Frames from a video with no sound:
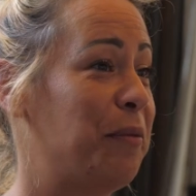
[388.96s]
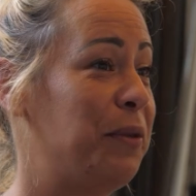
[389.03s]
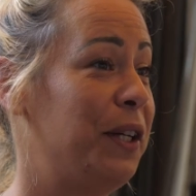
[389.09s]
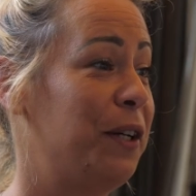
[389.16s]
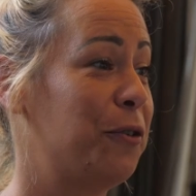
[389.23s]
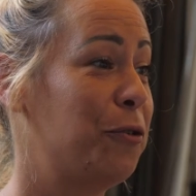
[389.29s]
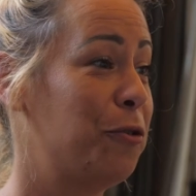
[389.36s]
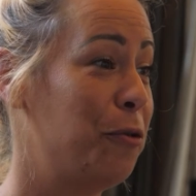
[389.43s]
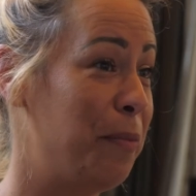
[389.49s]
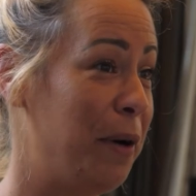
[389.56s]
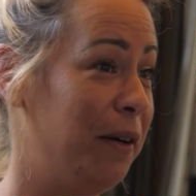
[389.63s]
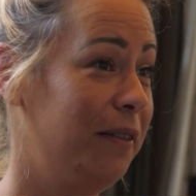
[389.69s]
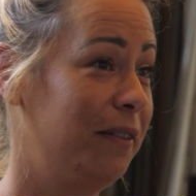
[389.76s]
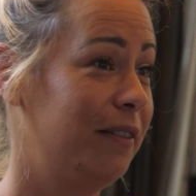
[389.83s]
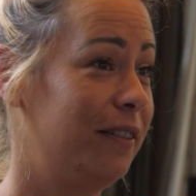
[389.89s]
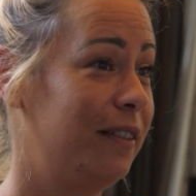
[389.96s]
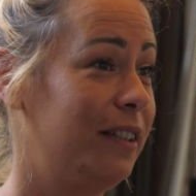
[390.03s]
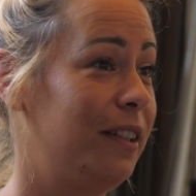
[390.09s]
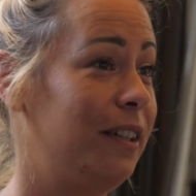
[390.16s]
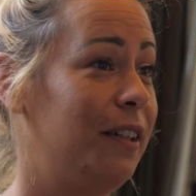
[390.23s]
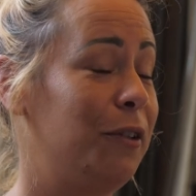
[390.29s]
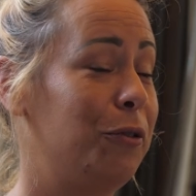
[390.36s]
un bien commun
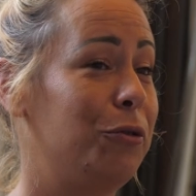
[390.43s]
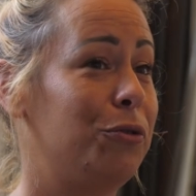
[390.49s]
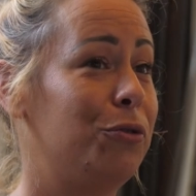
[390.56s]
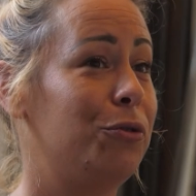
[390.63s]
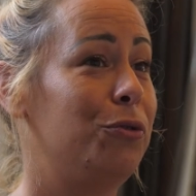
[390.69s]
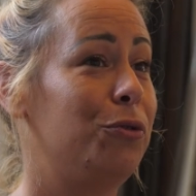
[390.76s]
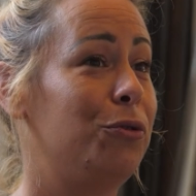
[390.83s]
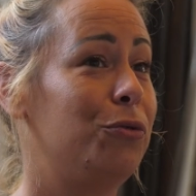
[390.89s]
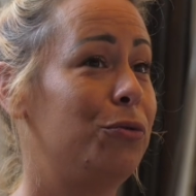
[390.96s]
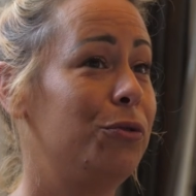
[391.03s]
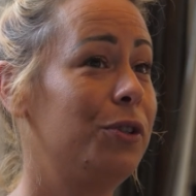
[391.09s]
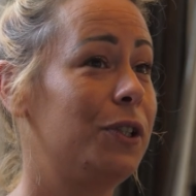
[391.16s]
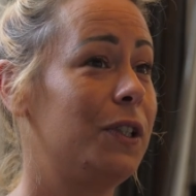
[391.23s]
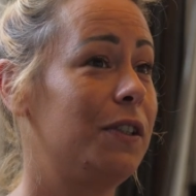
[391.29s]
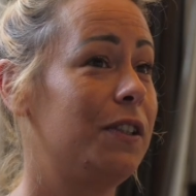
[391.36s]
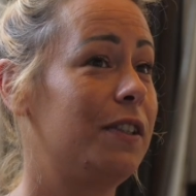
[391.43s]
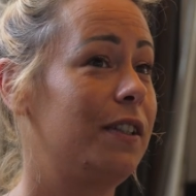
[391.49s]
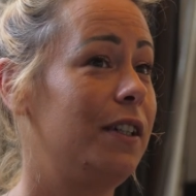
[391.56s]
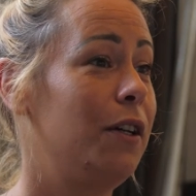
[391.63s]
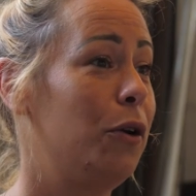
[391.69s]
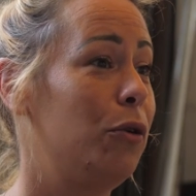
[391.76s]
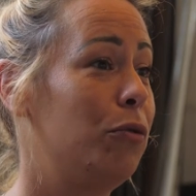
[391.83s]
euh, aux yeux de tous.
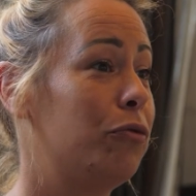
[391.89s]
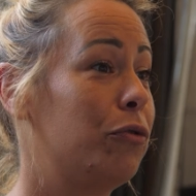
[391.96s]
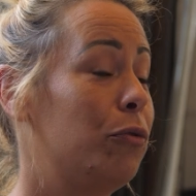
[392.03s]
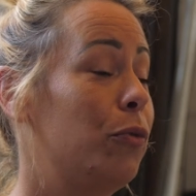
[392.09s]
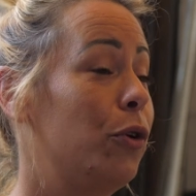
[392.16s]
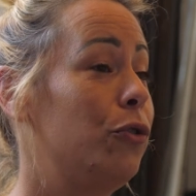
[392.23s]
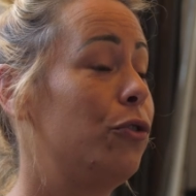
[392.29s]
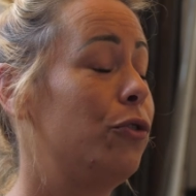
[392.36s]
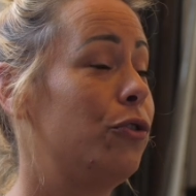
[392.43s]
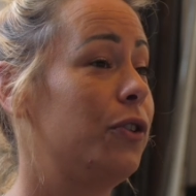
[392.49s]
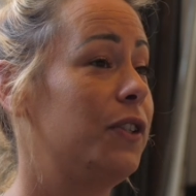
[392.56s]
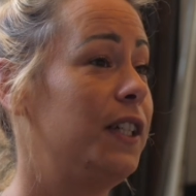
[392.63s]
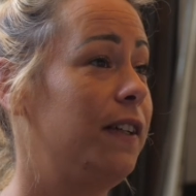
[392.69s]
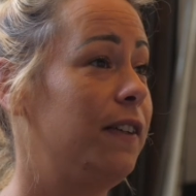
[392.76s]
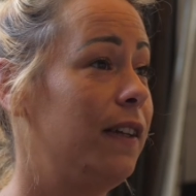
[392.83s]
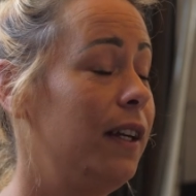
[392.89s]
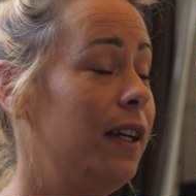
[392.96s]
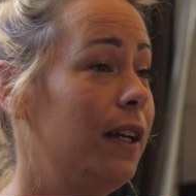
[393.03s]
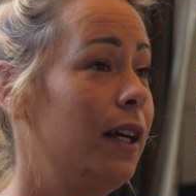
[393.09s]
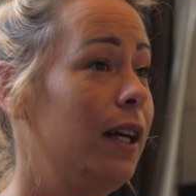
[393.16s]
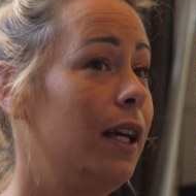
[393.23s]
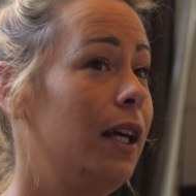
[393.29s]
C'est euh, le fondement de notre société.